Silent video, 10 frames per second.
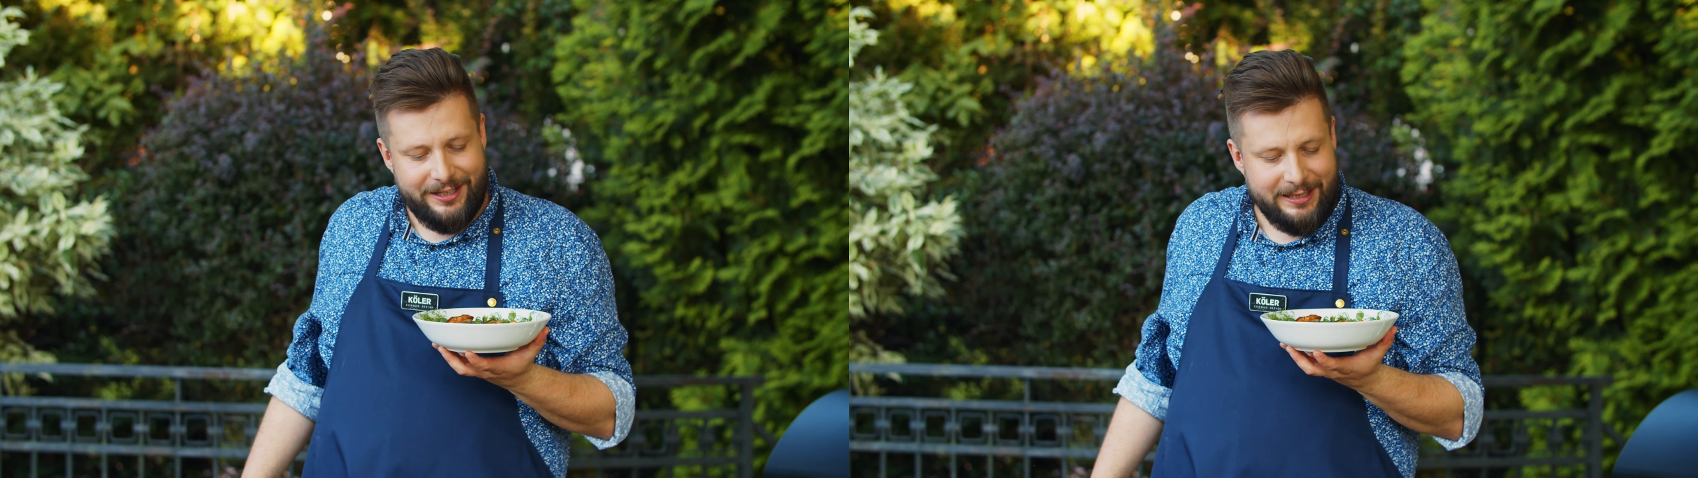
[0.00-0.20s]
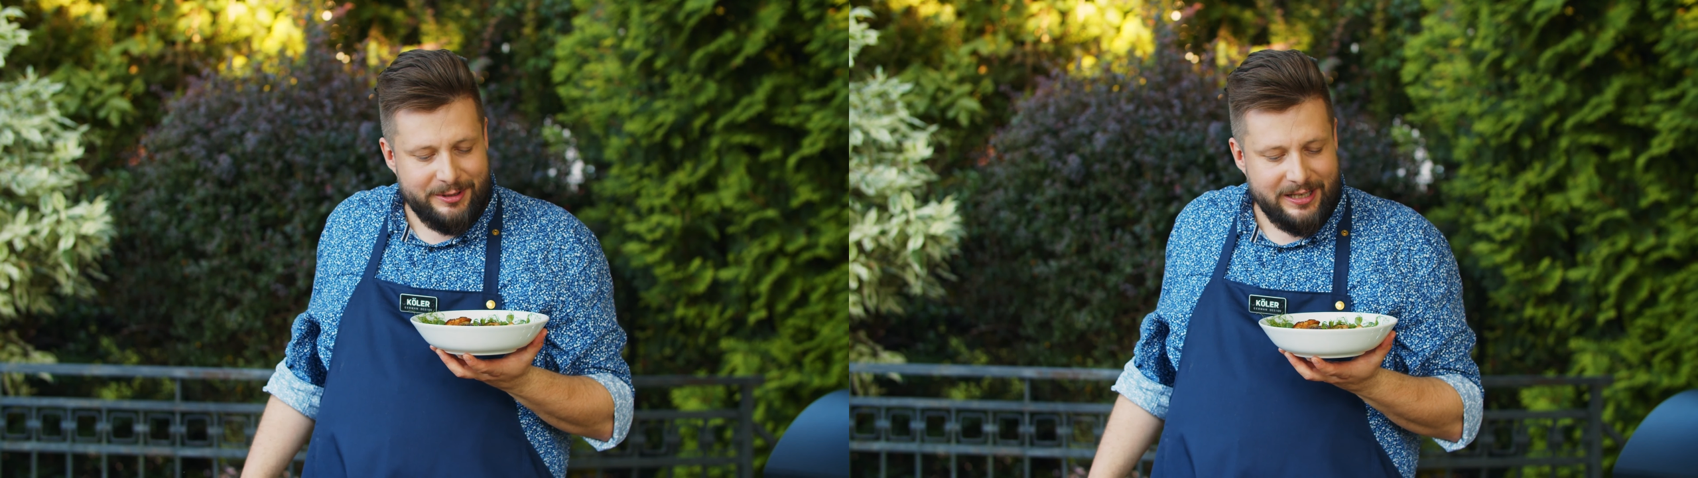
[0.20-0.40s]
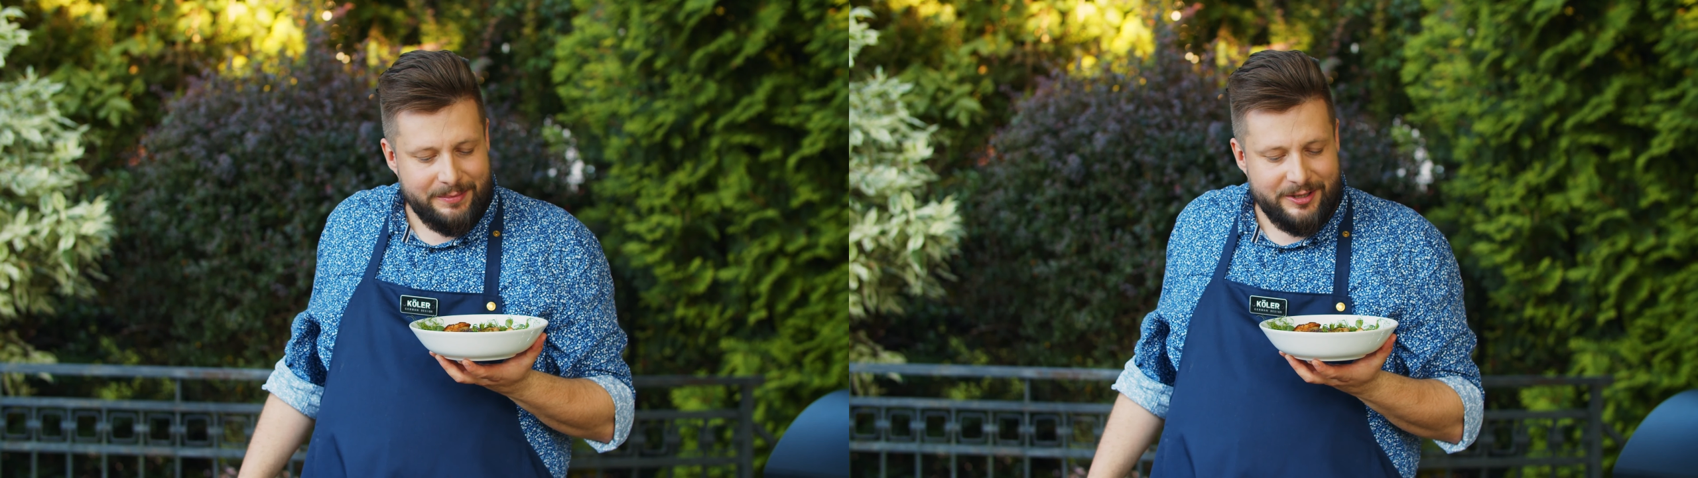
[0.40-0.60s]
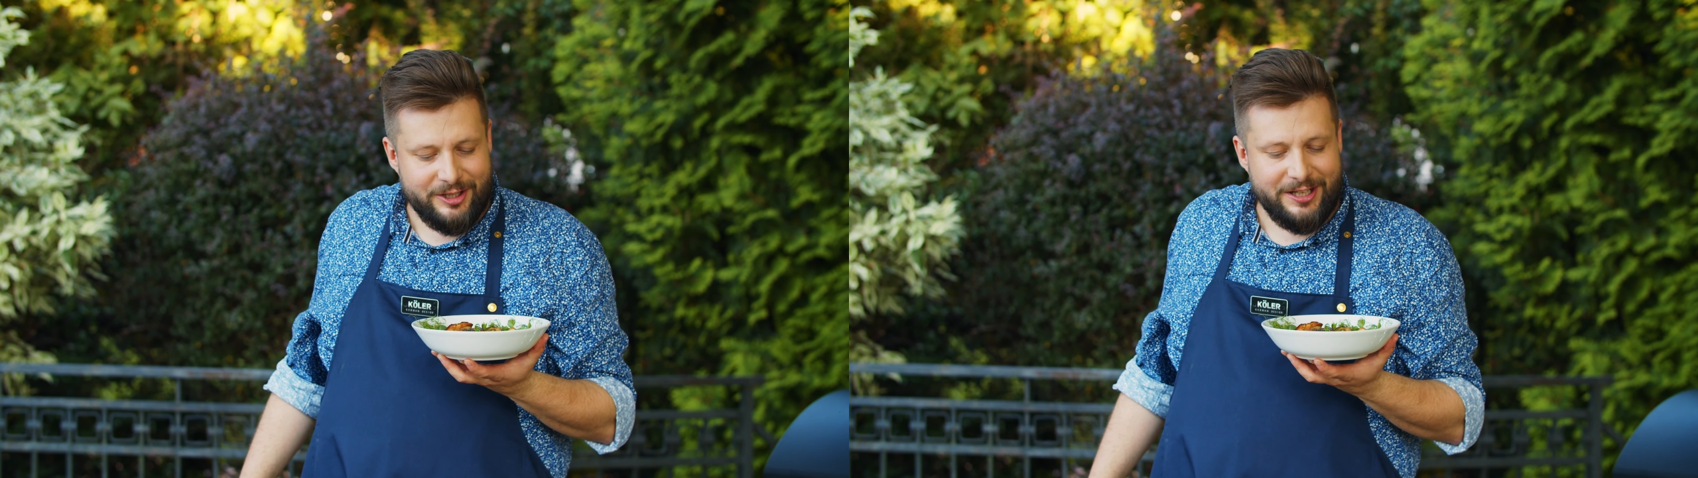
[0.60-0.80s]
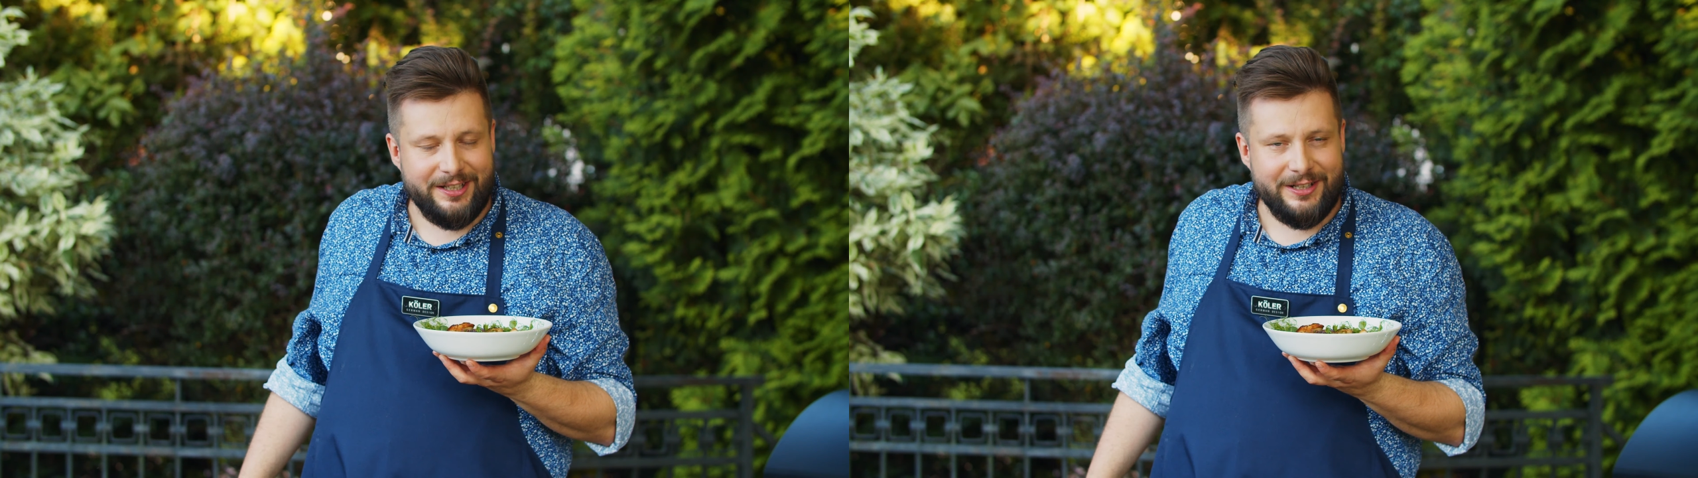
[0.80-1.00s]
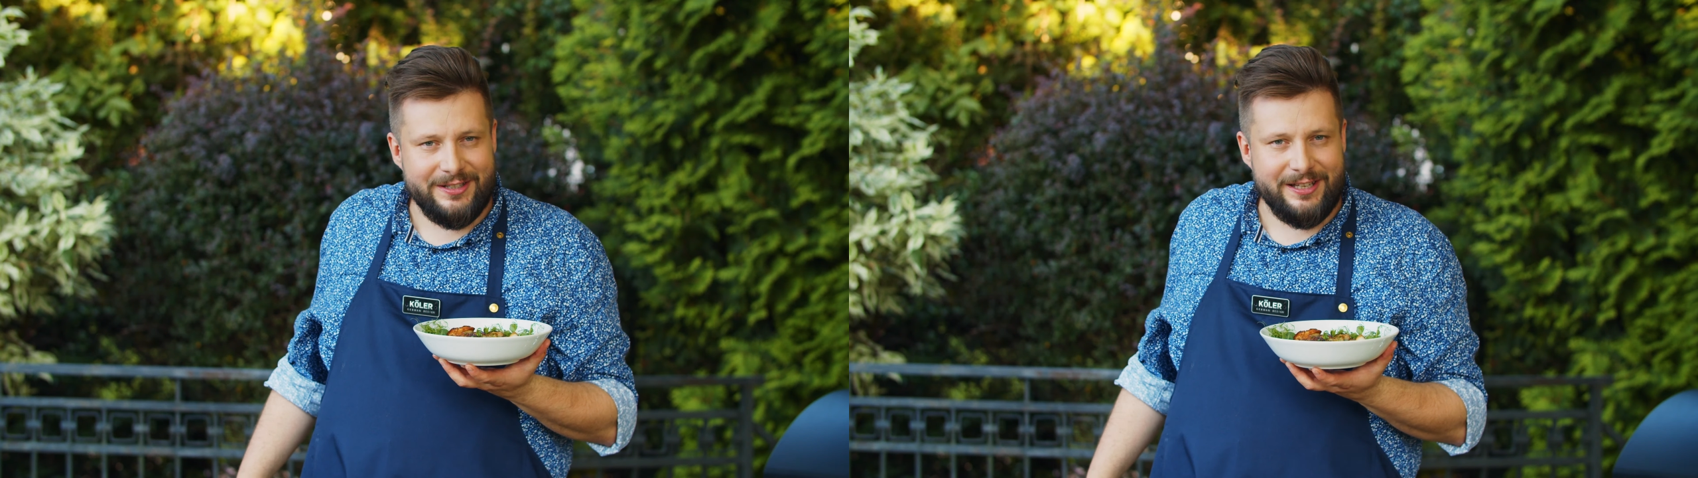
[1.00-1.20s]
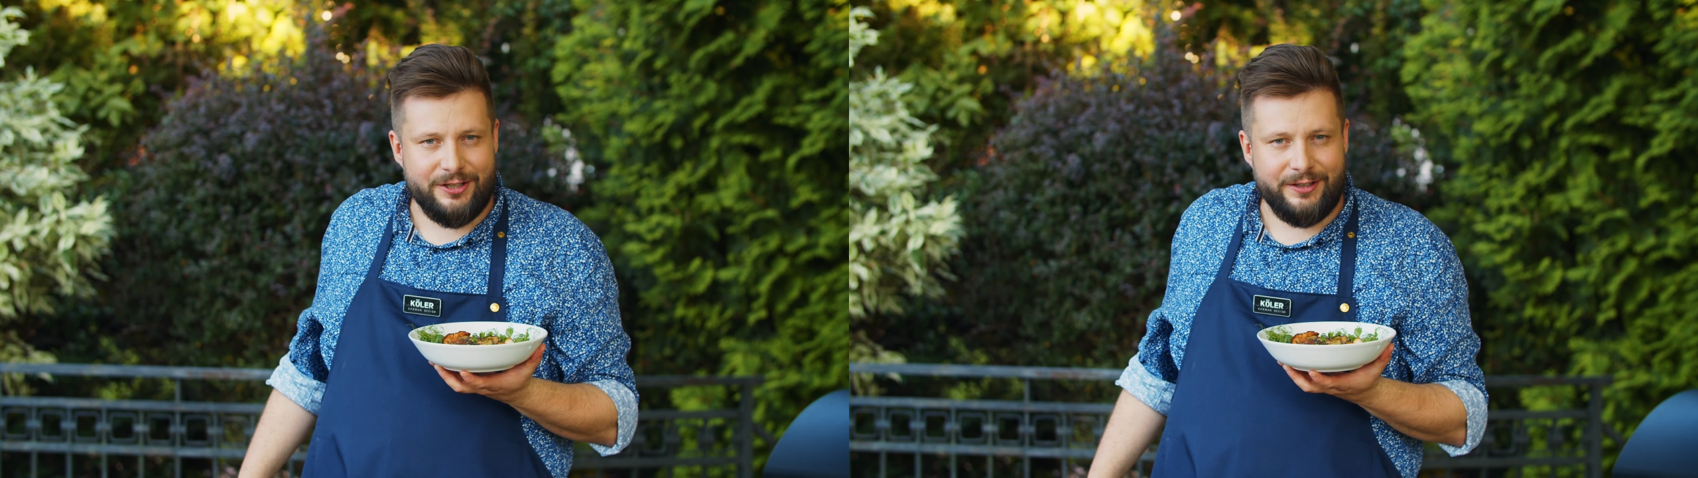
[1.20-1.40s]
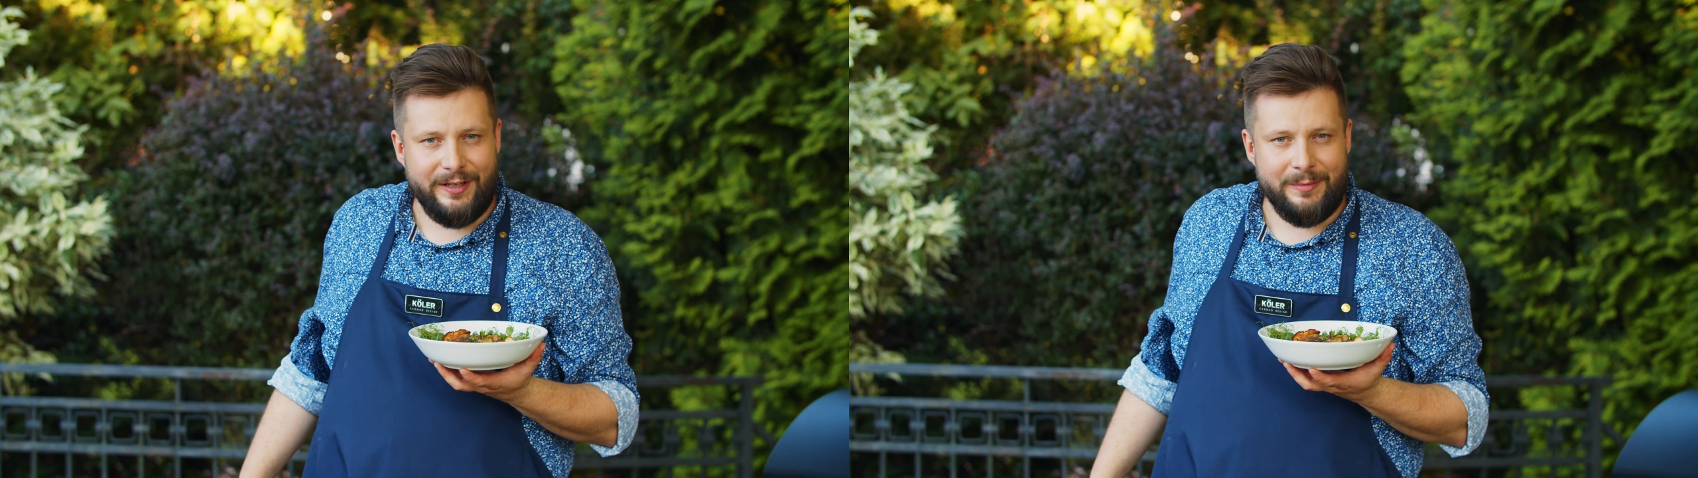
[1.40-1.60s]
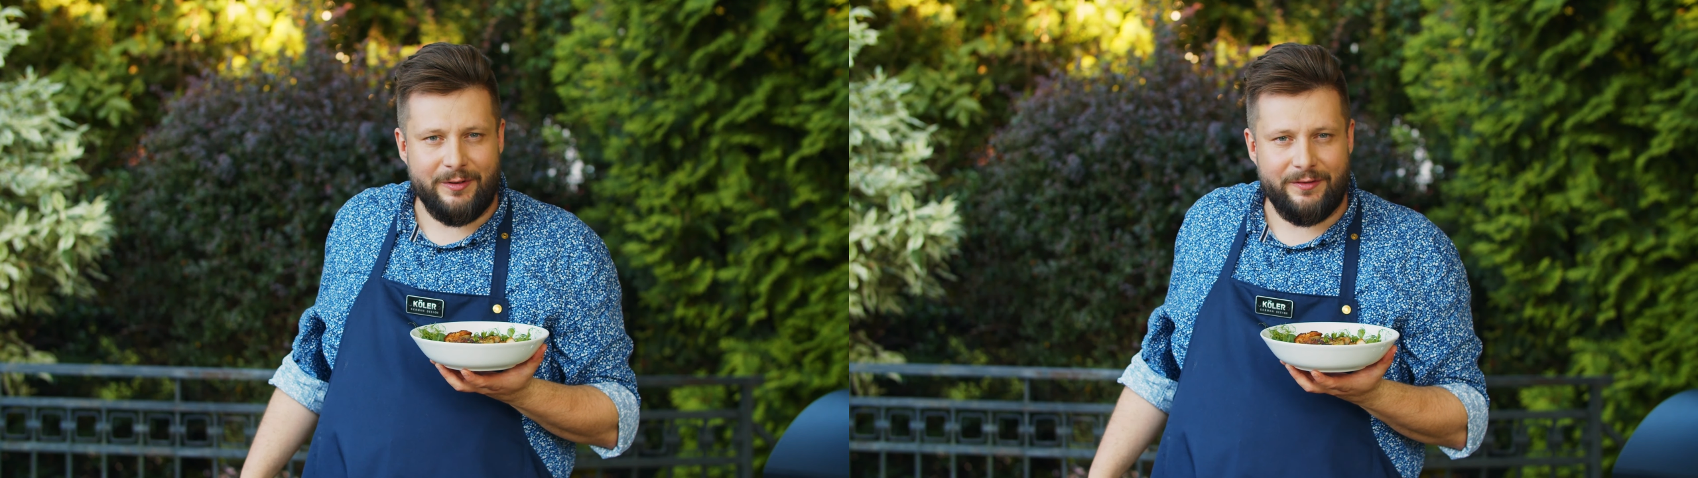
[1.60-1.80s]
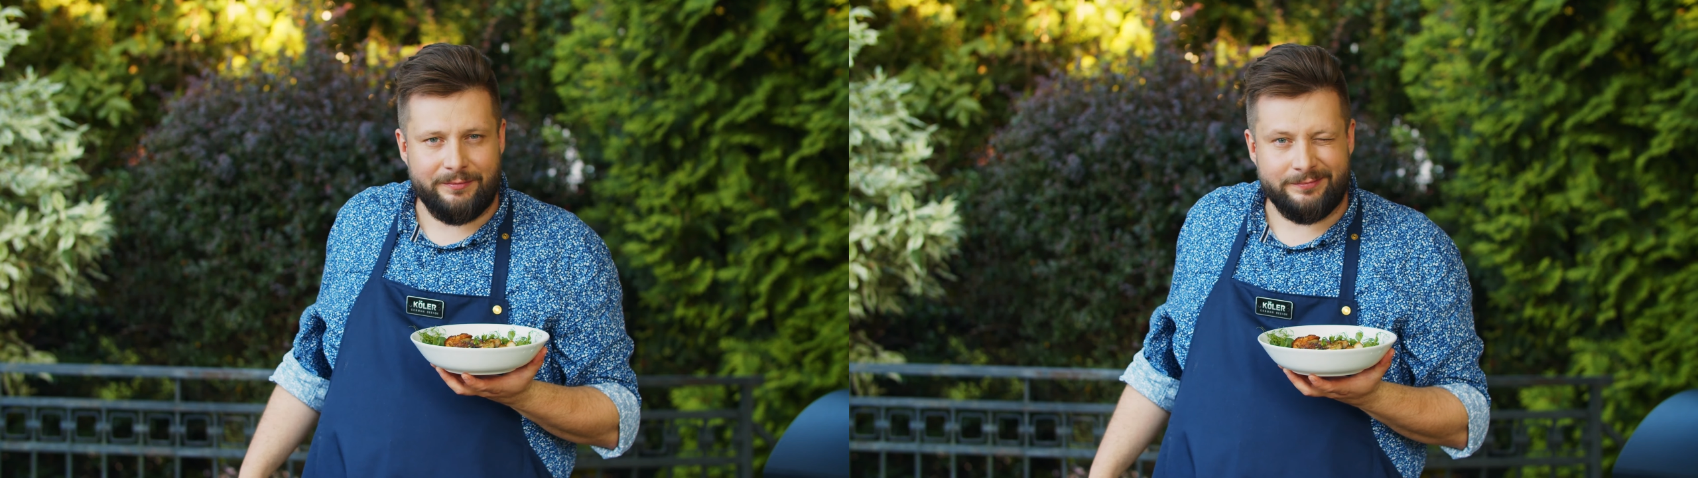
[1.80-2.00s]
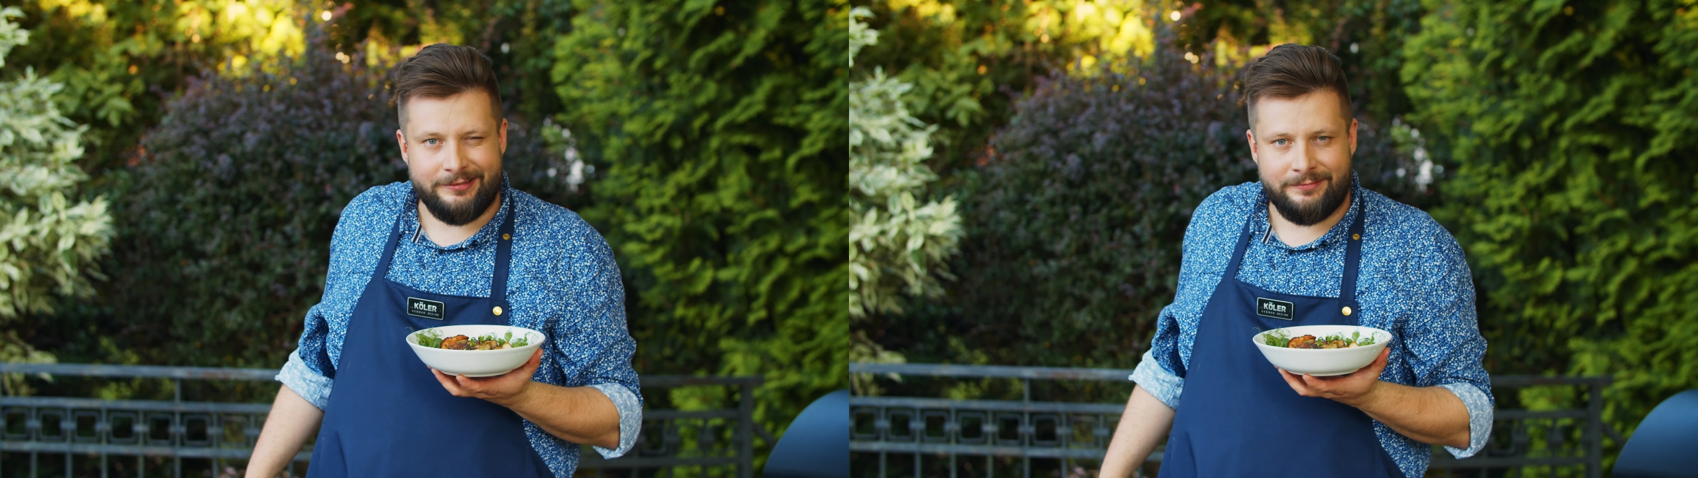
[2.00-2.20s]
i nie przegapcie żadnego z naszych filmów.